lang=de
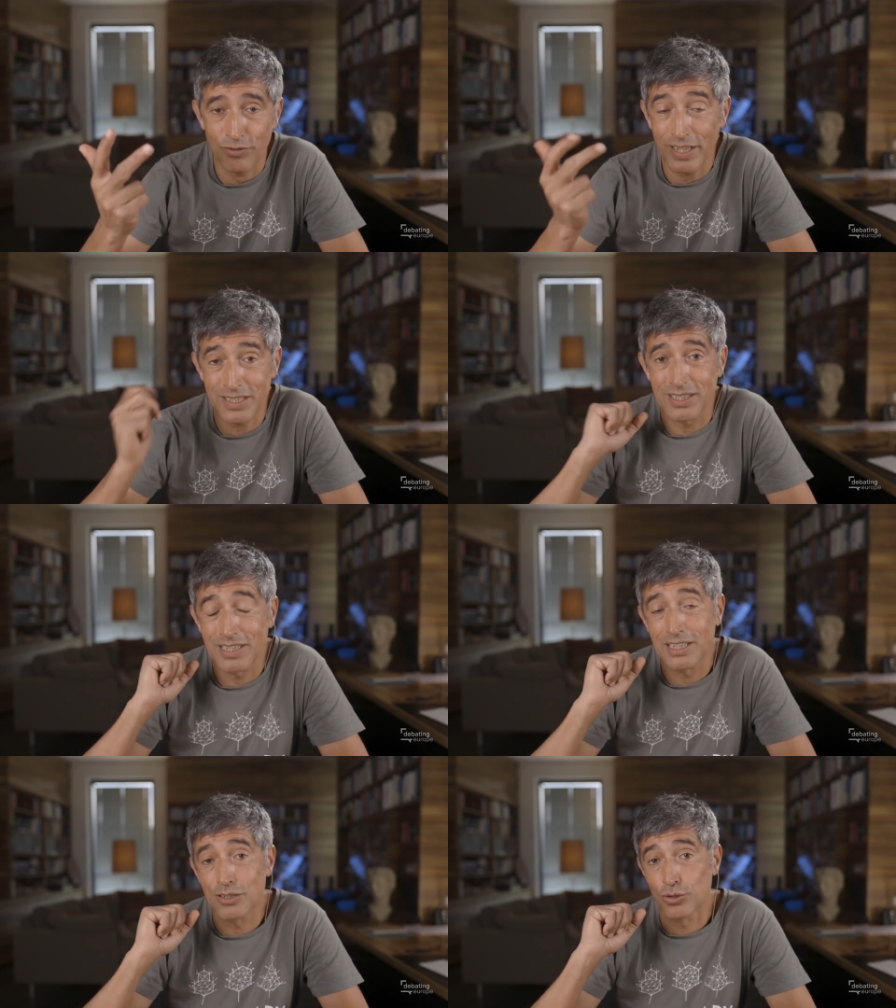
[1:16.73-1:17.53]
was
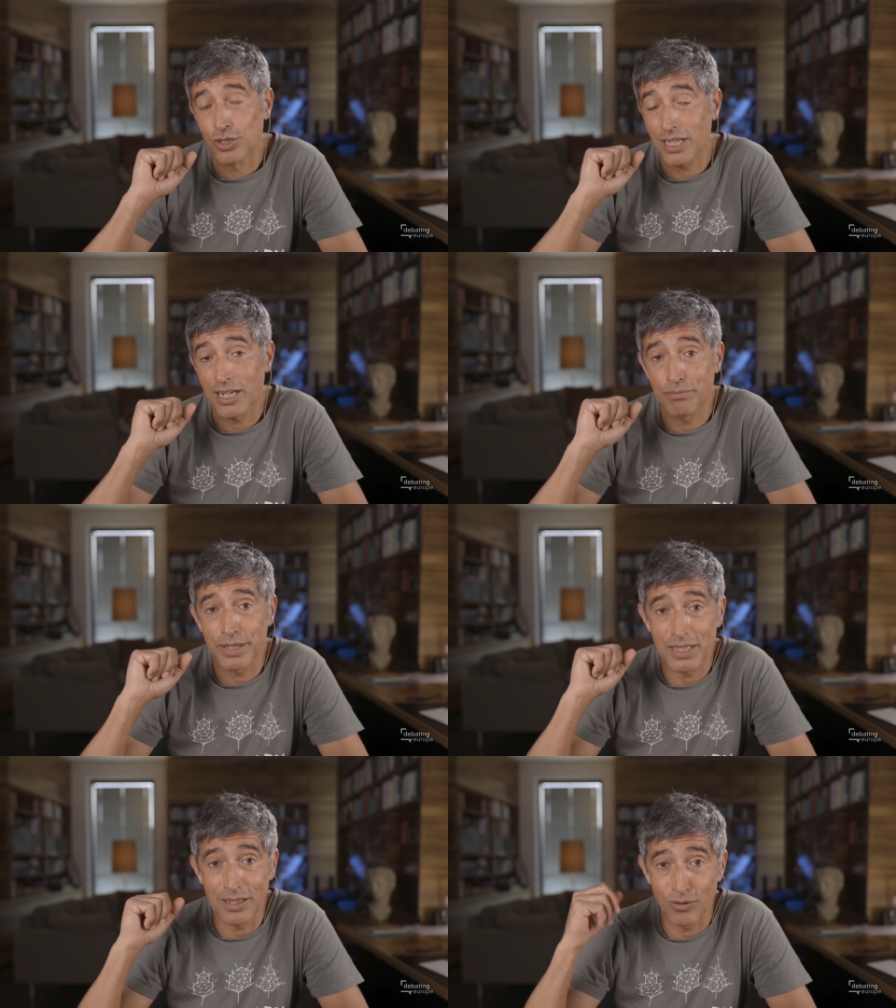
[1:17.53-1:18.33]
sind die
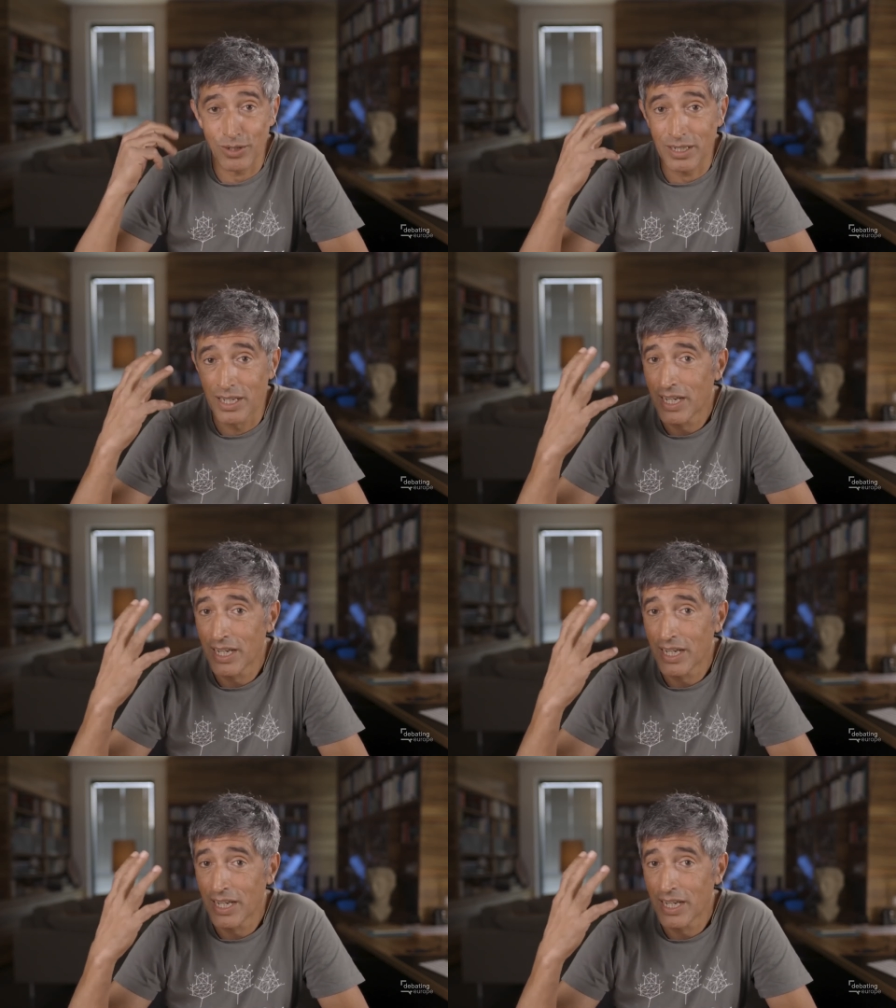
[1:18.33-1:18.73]
Sozialbedingungen,